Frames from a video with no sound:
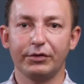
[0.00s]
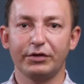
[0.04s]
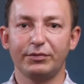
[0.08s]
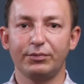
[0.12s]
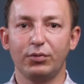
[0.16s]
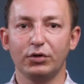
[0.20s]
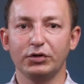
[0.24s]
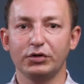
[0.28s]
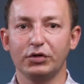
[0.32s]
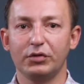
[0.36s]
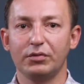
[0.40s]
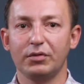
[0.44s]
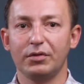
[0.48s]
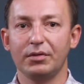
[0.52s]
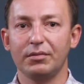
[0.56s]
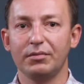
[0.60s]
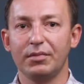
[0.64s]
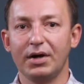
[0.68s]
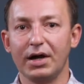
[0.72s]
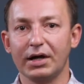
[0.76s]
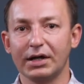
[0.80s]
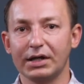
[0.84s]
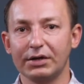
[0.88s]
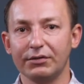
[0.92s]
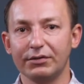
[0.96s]
используют
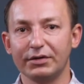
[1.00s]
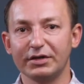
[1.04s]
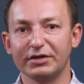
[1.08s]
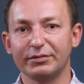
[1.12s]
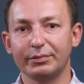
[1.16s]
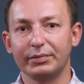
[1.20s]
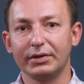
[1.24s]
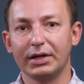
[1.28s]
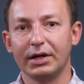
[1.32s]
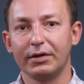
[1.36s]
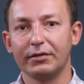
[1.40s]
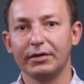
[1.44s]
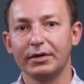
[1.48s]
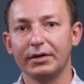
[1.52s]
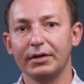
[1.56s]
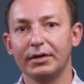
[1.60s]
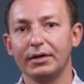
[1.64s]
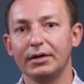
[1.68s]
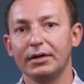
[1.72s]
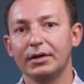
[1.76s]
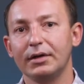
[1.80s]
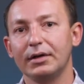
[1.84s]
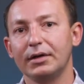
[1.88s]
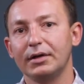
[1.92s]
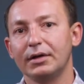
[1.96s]
магниевые сплавы –
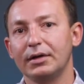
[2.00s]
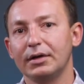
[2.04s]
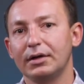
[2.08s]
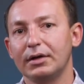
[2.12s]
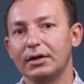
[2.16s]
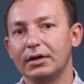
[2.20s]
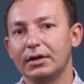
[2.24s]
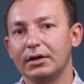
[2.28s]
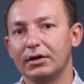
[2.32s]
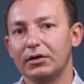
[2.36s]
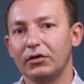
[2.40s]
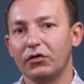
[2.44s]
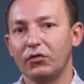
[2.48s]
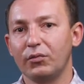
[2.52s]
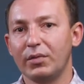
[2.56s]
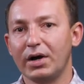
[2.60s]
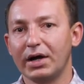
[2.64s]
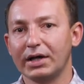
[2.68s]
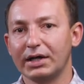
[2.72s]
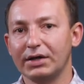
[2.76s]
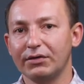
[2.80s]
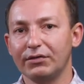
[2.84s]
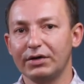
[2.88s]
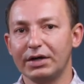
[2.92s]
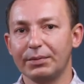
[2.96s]
в
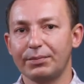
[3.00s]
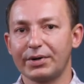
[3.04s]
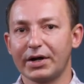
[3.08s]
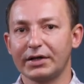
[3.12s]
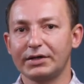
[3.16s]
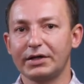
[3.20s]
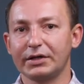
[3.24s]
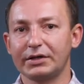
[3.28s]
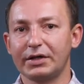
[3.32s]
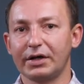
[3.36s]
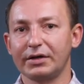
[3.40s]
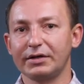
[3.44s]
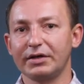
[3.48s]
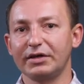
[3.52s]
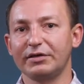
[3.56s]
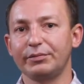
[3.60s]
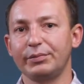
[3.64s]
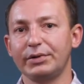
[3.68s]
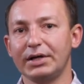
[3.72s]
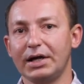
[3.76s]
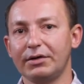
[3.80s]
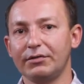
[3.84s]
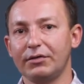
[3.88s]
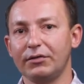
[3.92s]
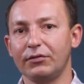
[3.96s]
магниевые протеторные
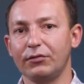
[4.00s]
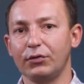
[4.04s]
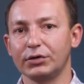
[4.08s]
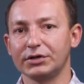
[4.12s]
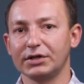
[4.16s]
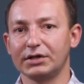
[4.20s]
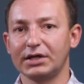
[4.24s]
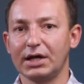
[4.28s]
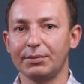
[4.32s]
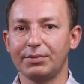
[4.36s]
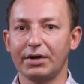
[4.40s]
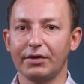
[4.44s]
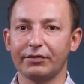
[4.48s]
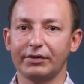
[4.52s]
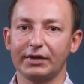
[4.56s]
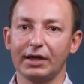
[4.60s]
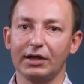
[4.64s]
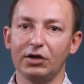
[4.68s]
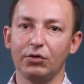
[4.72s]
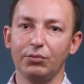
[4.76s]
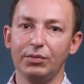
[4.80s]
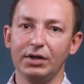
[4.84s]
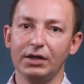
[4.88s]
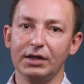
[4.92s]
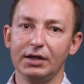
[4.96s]
сплавы вводят добавки
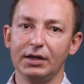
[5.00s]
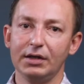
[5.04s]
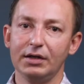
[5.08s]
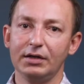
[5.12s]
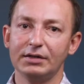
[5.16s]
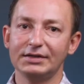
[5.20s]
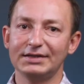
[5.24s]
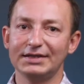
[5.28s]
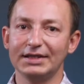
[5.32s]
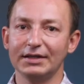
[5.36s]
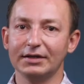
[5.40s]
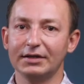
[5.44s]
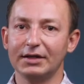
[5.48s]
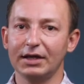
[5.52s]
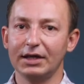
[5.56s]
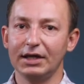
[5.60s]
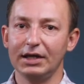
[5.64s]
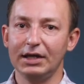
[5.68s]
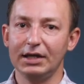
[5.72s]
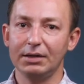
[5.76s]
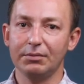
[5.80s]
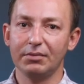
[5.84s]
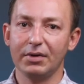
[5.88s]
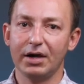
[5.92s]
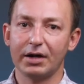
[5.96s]
алюминия, цинка
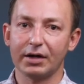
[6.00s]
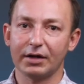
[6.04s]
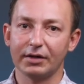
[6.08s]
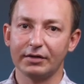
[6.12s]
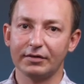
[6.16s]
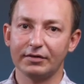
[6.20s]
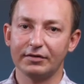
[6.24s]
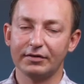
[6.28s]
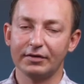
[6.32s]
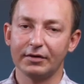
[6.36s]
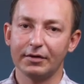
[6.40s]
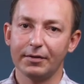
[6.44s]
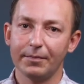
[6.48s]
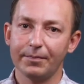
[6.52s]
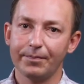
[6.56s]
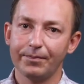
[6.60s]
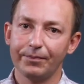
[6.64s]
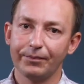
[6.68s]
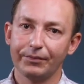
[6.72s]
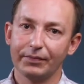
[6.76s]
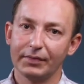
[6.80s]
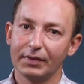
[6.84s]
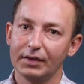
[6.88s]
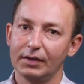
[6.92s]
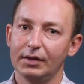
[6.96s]
и марганца.
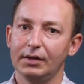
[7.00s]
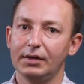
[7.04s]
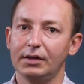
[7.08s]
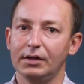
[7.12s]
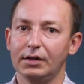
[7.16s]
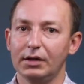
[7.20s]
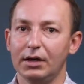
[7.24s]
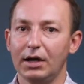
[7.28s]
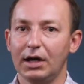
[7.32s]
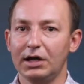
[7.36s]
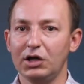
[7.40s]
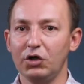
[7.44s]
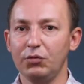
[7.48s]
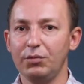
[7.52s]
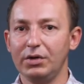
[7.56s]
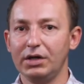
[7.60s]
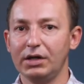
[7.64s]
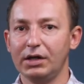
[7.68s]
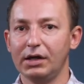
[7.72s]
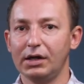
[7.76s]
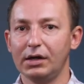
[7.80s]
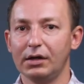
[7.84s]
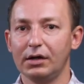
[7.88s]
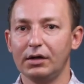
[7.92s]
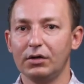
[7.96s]

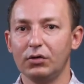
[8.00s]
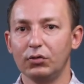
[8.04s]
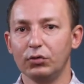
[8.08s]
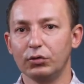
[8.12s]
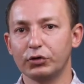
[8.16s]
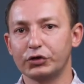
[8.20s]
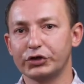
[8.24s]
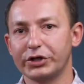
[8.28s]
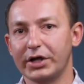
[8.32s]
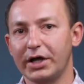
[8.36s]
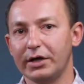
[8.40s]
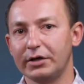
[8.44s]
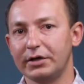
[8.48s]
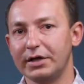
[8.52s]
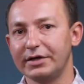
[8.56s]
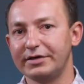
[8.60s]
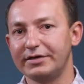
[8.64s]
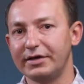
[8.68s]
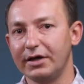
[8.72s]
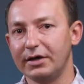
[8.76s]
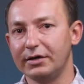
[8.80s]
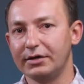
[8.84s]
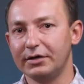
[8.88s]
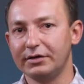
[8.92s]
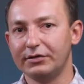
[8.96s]
Алюминий улучшает
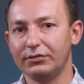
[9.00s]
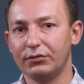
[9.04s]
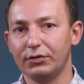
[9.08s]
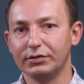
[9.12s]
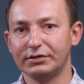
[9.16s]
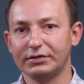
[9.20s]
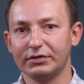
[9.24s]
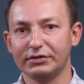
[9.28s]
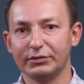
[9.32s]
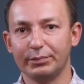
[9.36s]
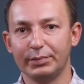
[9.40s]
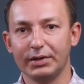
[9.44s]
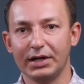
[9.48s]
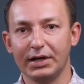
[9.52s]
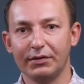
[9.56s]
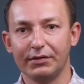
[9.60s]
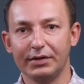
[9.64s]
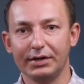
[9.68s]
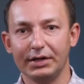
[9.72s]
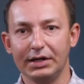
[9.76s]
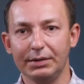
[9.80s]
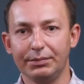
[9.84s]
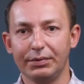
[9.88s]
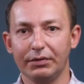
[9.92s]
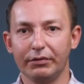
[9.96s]
литейные свойства сплава
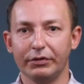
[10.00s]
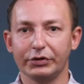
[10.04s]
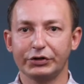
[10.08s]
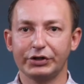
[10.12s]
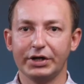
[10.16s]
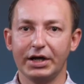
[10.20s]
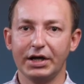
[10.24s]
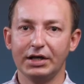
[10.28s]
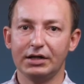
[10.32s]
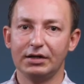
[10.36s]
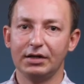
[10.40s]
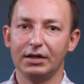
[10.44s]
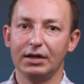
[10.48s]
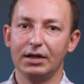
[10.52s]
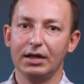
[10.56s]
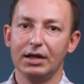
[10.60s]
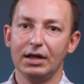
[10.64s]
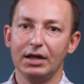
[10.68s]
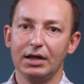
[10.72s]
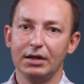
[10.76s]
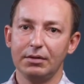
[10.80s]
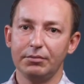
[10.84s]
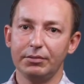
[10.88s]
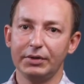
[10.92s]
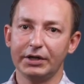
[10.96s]
и повышает
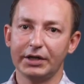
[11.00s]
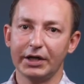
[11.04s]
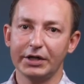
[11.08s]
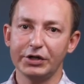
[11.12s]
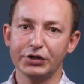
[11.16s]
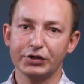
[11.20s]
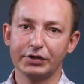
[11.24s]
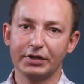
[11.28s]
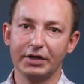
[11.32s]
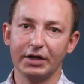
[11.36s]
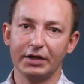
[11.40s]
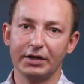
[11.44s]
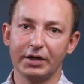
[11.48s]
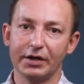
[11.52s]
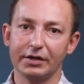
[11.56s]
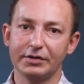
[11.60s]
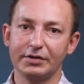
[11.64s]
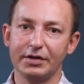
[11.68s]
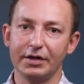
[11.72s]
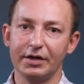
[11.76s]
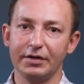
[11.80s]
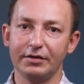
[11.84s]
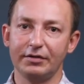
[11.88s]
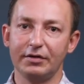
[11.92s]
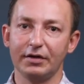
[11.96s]
механические
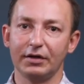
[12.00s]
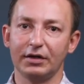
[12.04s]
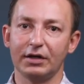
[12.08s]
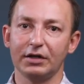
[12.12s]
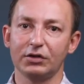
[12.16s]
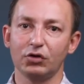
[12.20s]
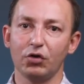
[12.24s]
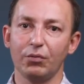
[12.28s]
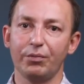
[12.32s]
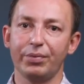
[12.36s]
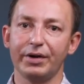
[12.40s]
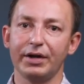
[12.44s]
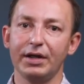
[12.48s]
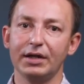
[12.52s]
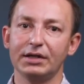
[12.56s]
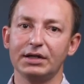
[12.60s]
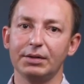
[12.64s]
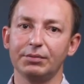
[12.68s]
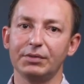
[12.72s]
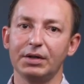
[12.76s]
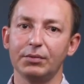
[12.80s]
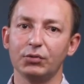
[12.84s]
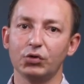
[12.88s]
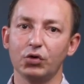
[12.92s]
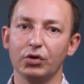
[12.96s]
характеристики, но при
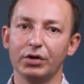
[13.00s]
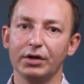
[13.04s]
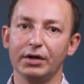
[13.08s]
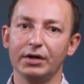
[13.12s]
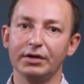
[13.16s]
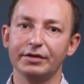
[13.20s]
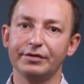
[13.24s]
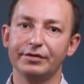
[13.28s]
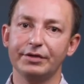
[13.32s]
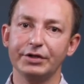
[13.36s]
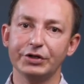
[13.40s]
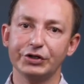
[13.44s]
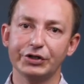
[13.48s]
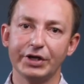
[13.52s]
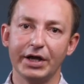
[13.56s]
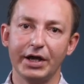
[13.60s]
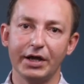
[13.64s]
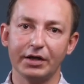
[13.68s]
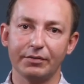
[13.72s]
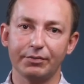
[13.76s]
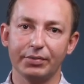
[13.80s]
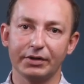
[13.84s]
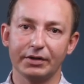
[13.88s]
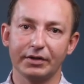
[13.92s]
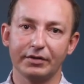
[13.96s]
этом немного
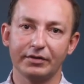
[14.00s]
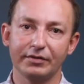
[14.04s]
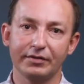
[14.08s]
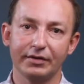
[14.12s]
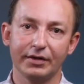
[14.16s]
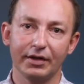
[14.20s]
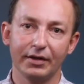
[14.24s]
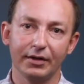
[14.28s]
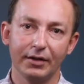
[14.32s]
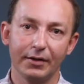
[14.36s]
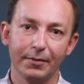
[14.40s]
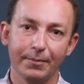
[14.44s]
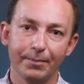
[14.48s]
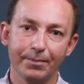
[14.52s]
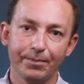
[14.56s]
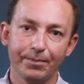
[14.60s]
снижает потенциал.